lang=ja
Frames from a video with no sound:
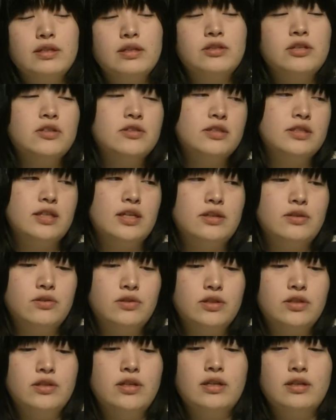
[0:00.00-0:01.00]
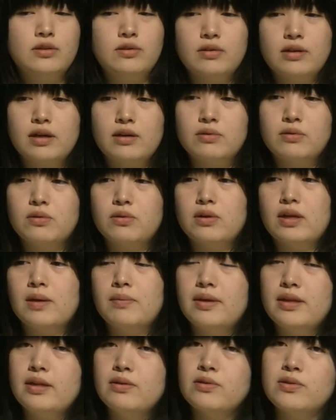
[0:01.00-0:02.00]
ジョンさんのシュレットがこう
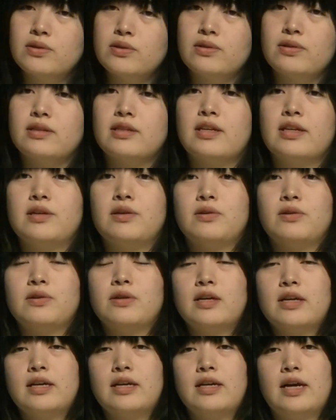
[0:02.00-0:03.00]
壁に映るっていう